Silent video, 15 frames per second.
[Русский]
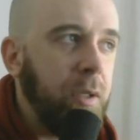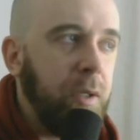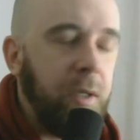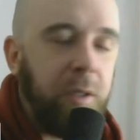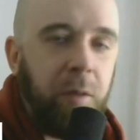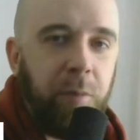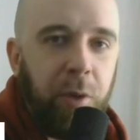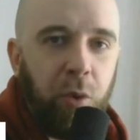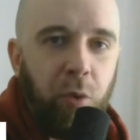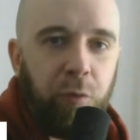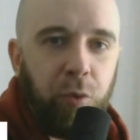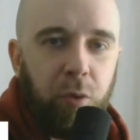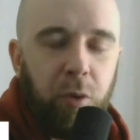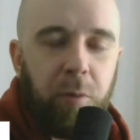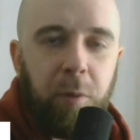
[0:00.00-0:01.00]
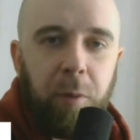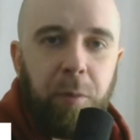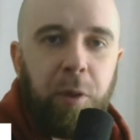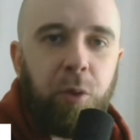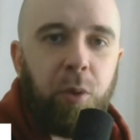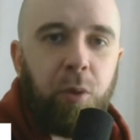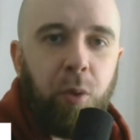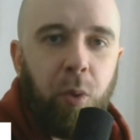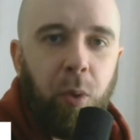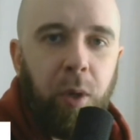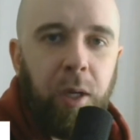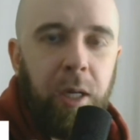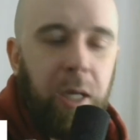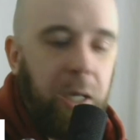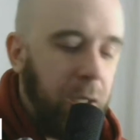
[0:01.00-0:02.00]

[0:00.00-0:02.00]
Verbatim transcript: раз сказал про кофту, ну, либо про что-то другое.